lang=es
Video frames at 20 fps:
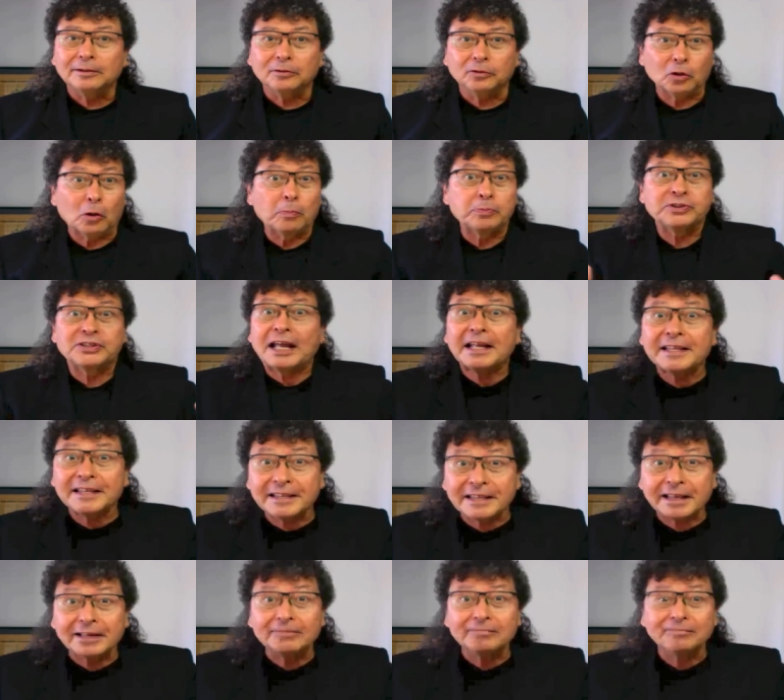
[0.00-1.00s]
No
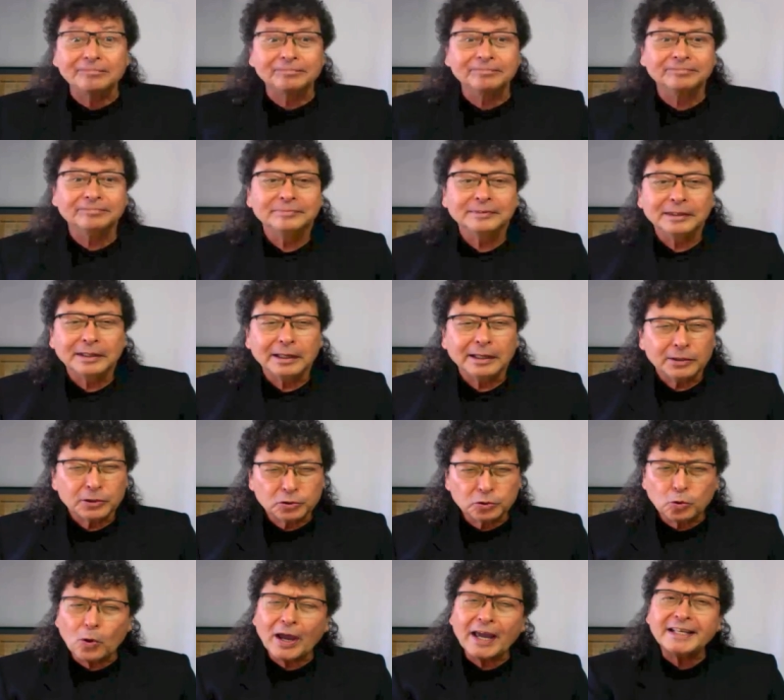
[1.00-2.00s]
obstante,
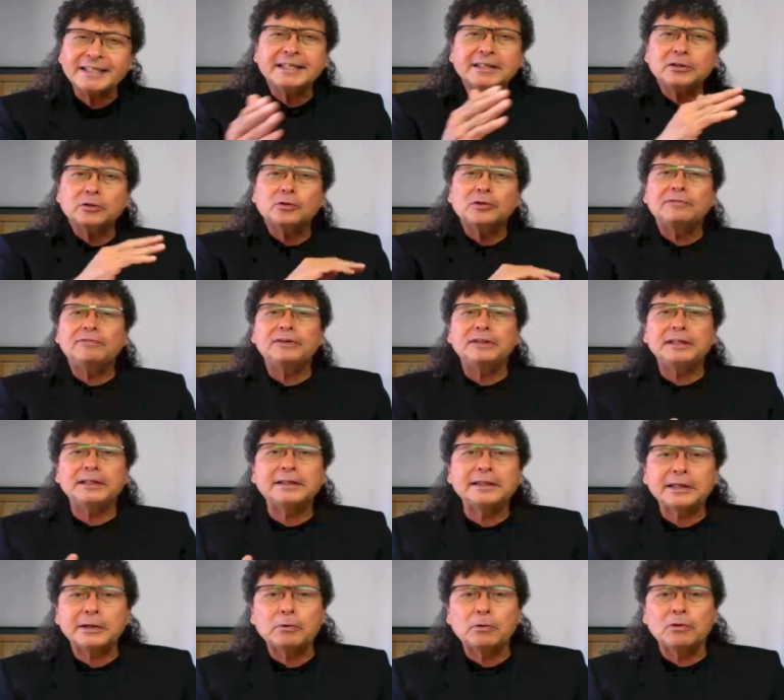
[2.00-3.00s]
su éxito
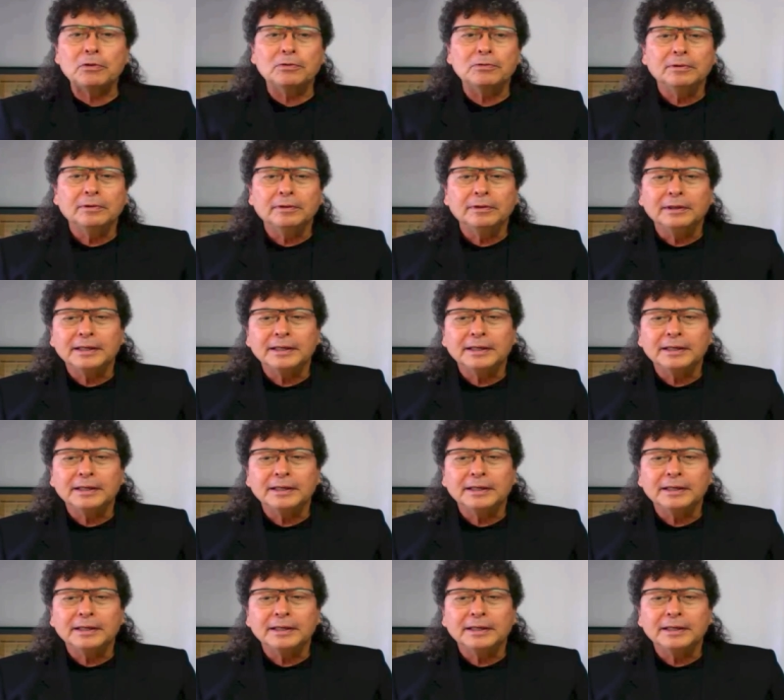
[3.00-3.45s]
definitivo